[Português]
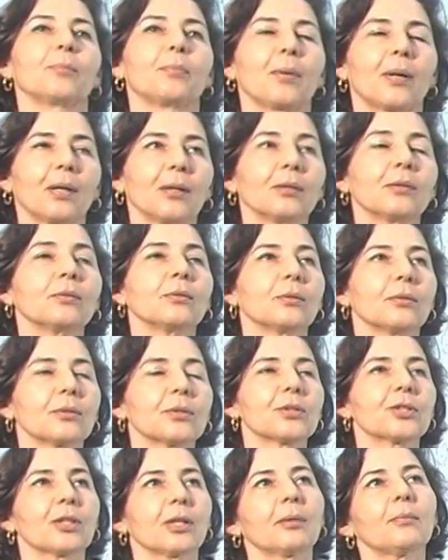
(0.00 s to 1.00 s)
Paulo
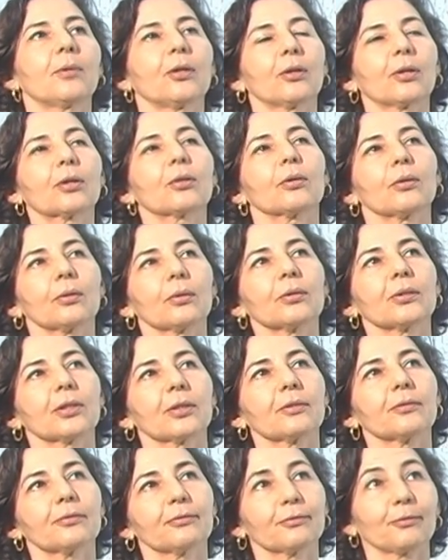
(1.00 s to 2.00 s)
hoje é a maior
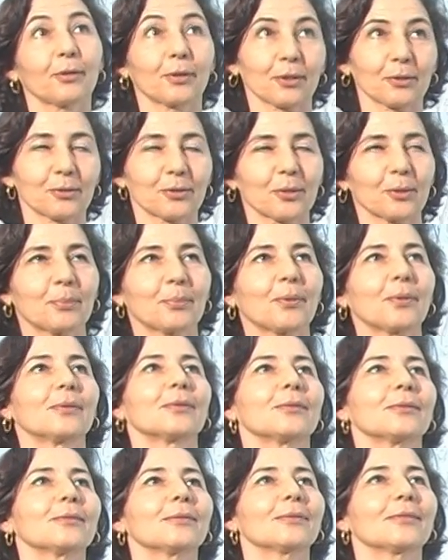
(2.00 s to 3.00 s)
colônia fora do
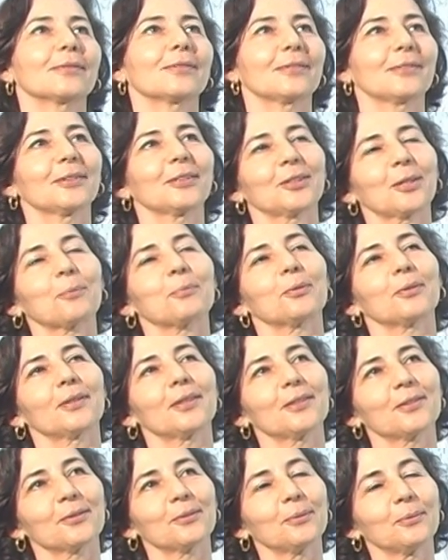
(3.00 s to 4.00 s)
Japão e
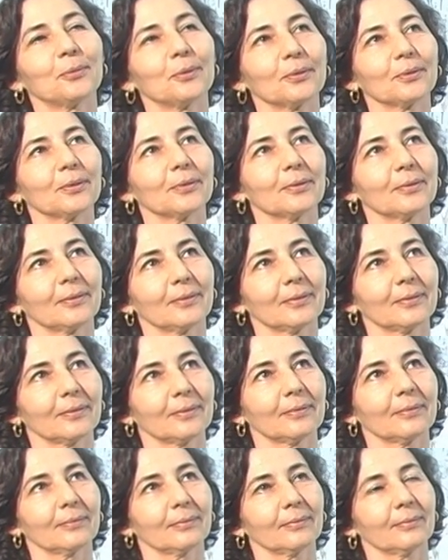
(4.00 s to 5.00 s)
japoneses no mundo.
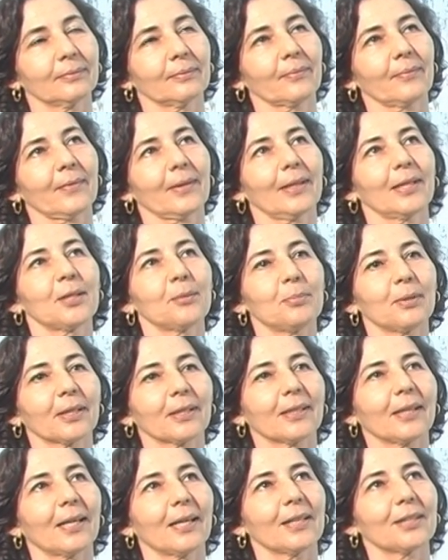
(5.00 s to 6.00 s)
Uhum. A
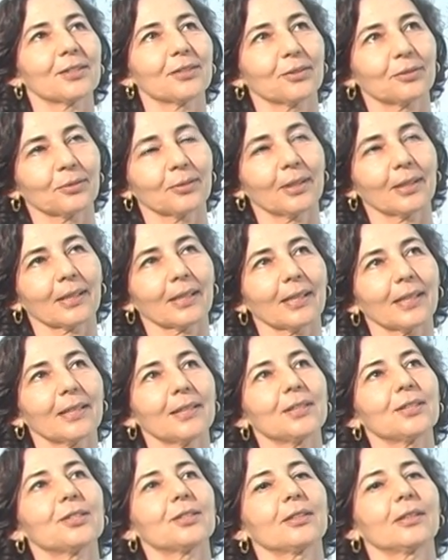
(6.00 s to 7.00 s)
liberdade, toda aquela
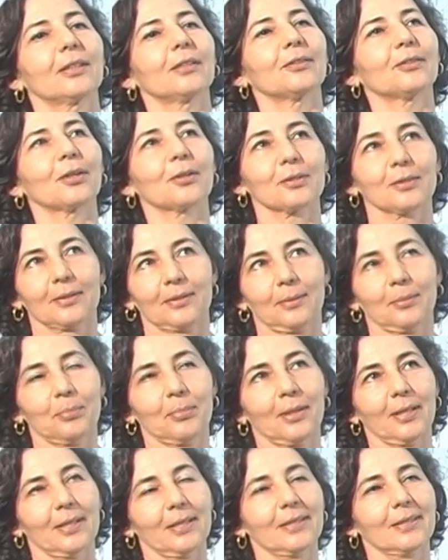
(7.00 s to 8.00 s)
região, nossa,
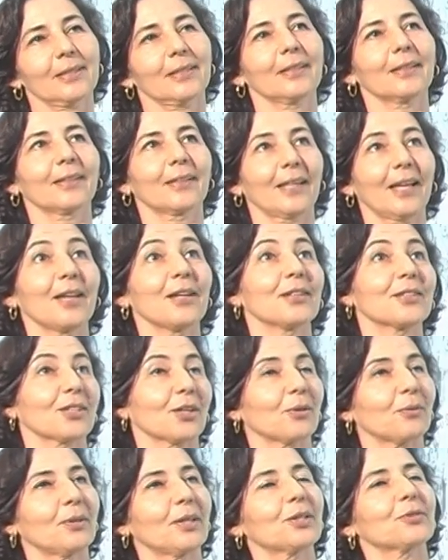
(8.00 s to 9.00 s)
parece que quem
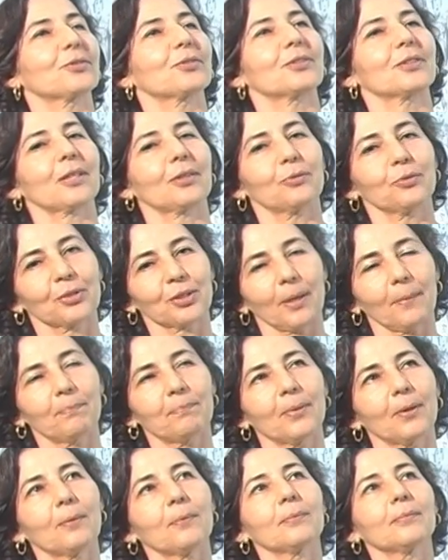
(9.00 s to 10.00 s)
já conhece o
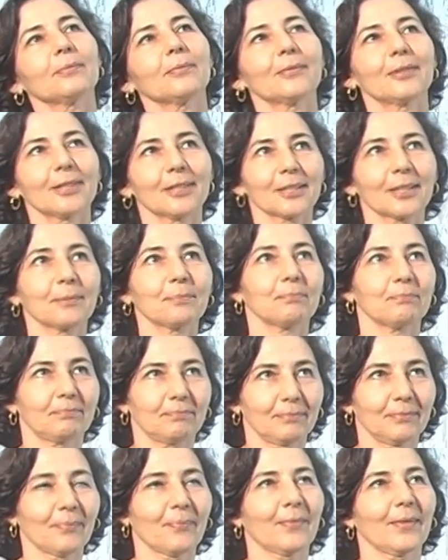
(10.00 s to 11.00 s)
Japão diz que
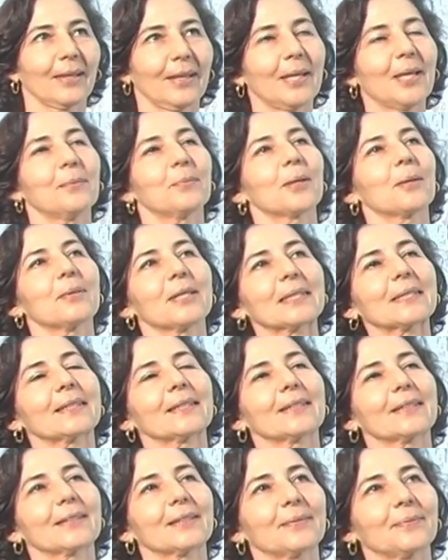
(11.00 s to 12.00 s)
lembra
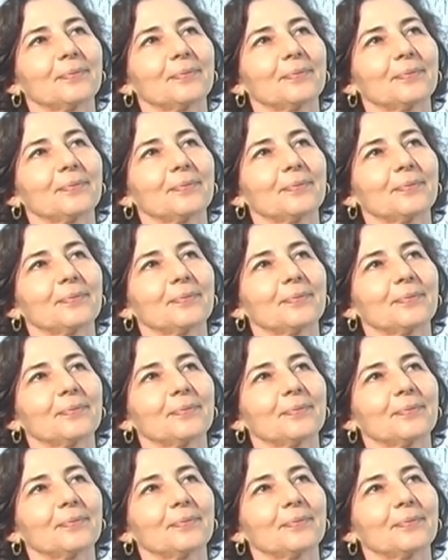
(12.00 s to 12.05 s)
bastante.